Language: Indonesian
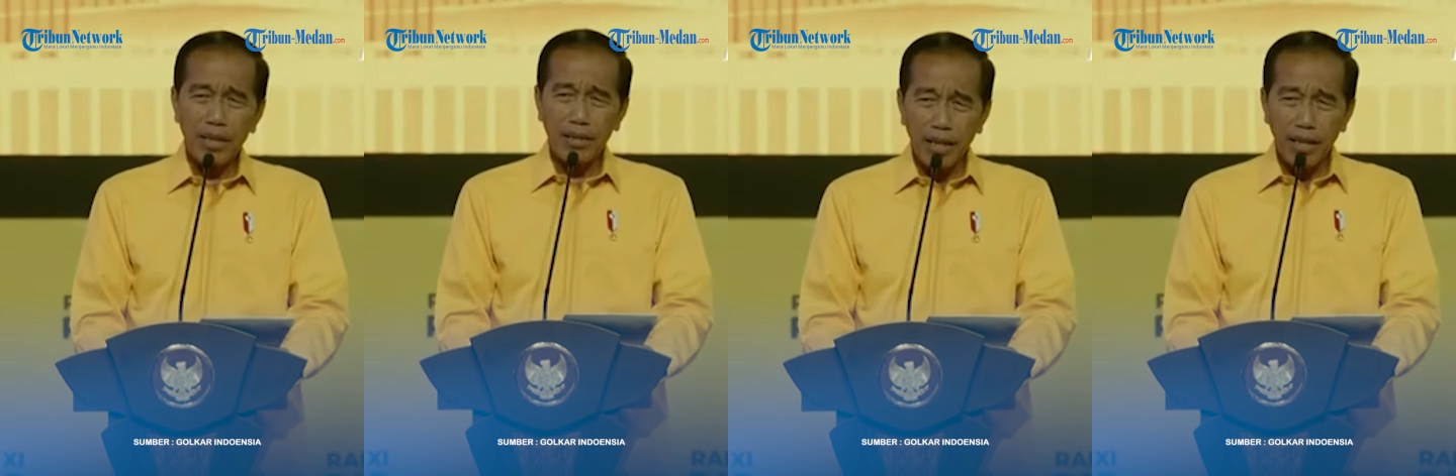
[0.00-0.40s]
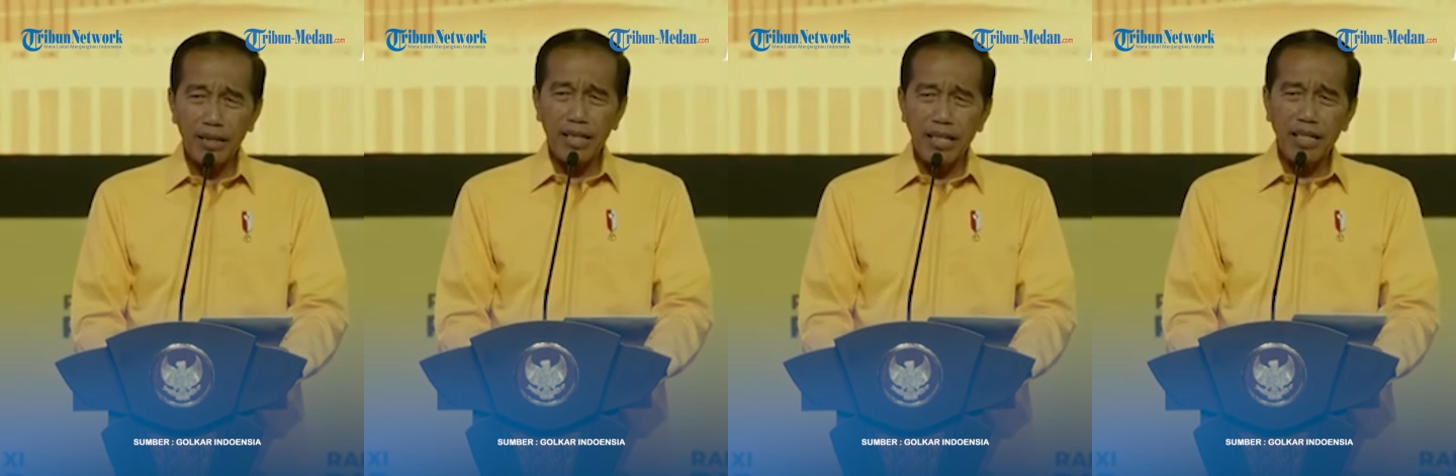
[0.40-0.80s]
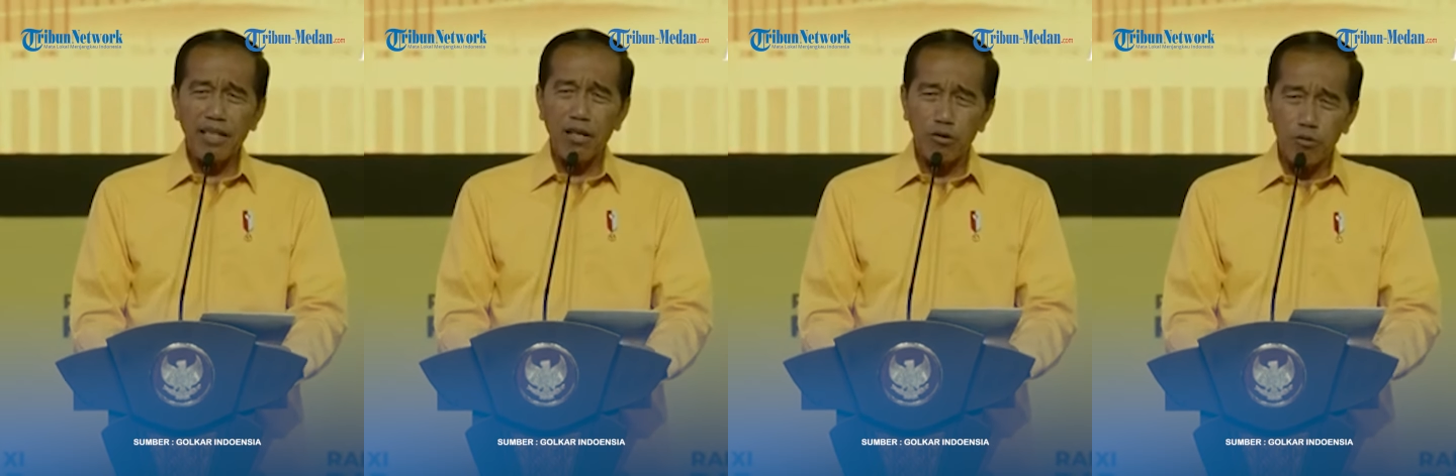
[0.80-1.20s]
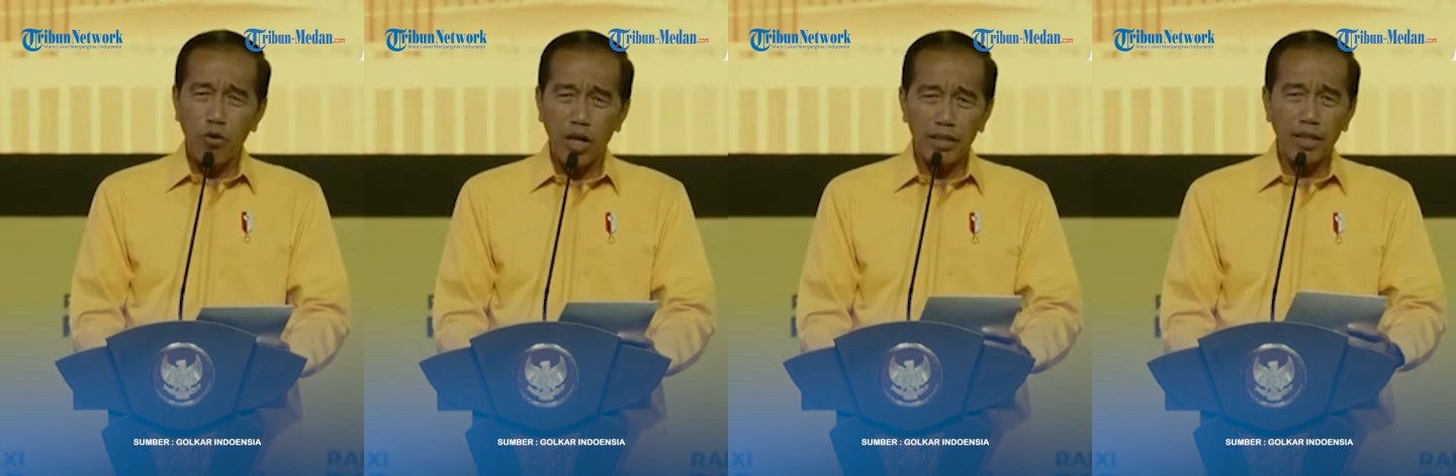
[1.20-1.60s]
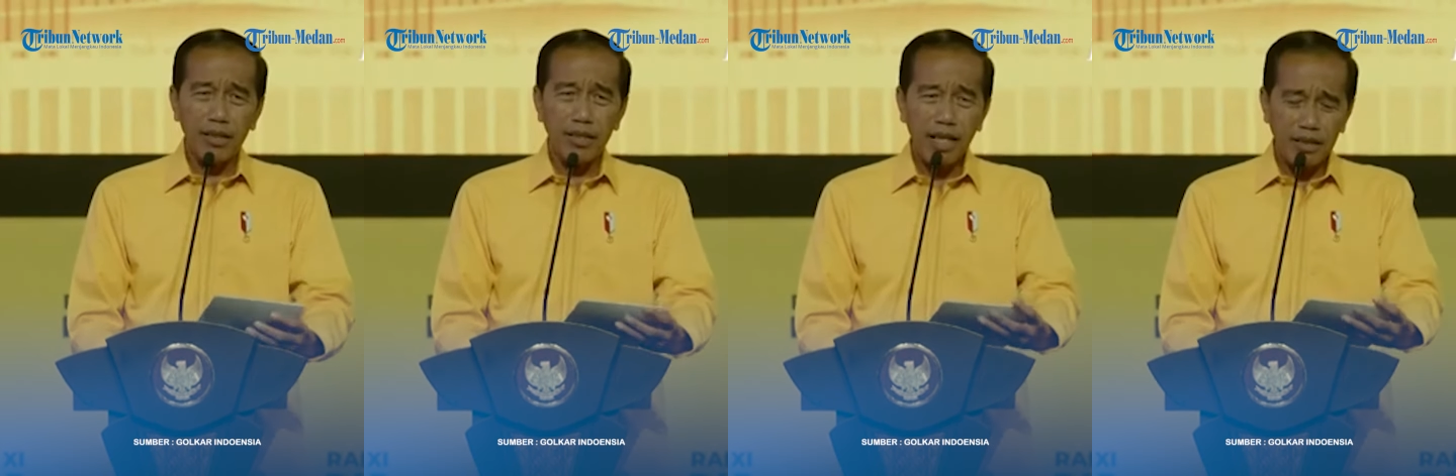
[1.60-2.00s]
Padahal kita tahu
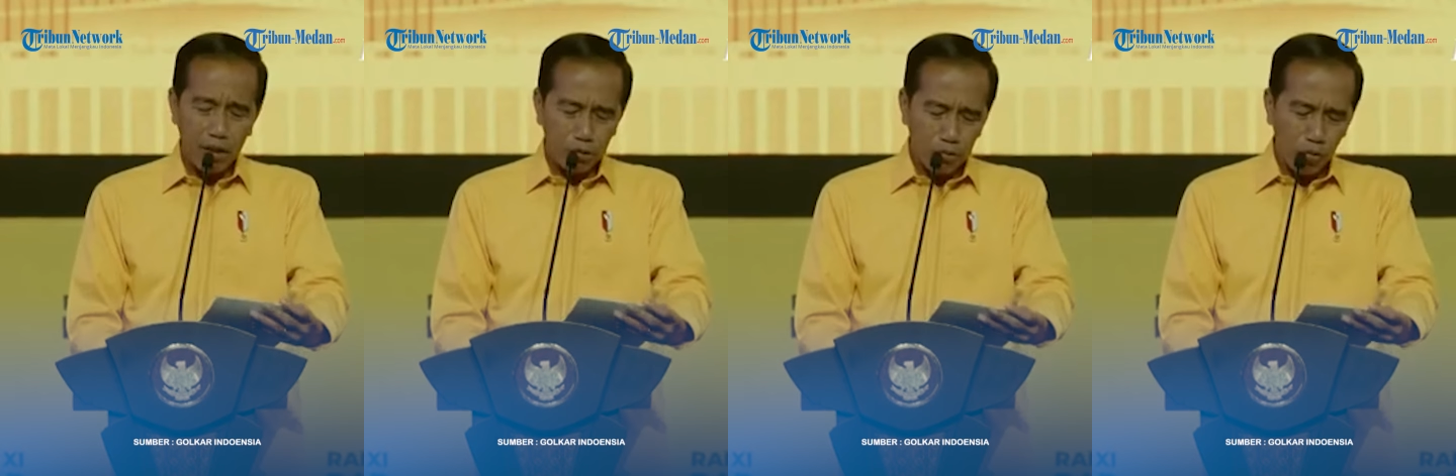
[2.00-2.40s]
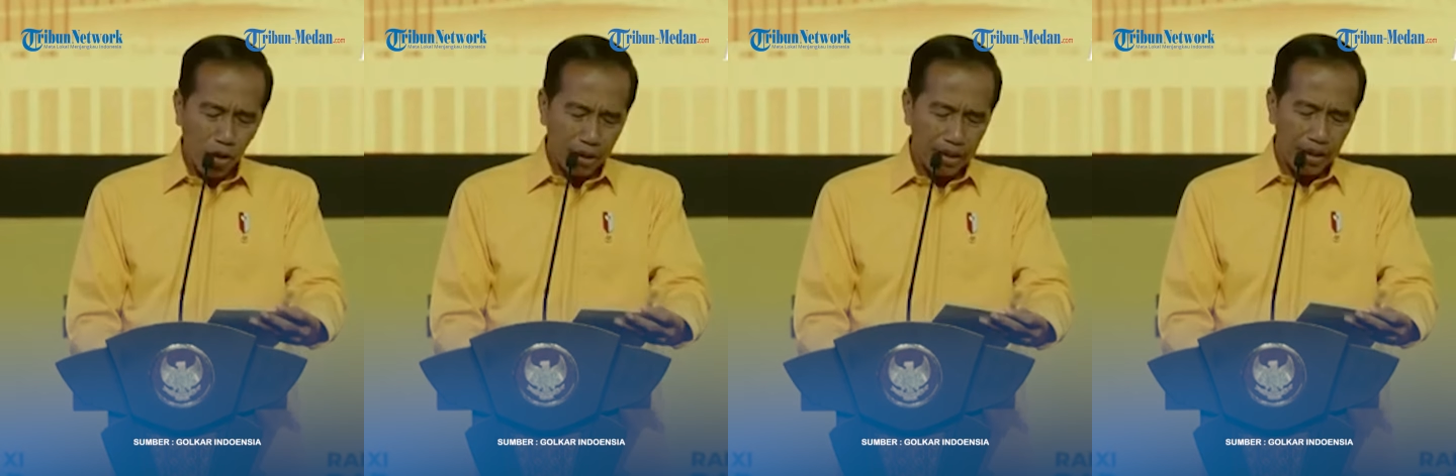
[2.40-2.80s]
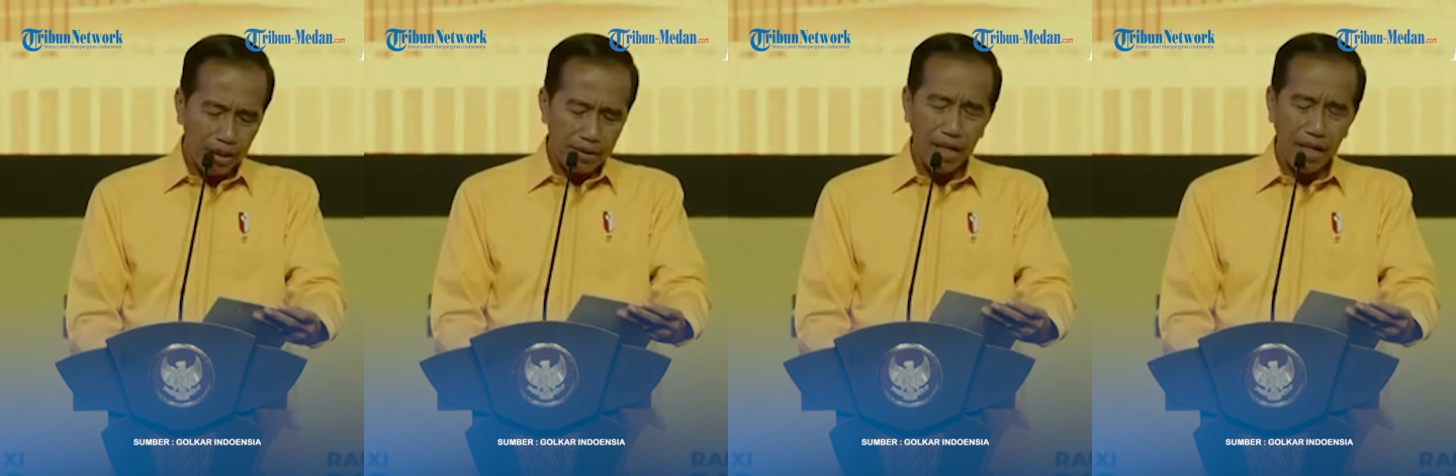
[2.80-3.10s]
semuanya, kita tahu semuanya.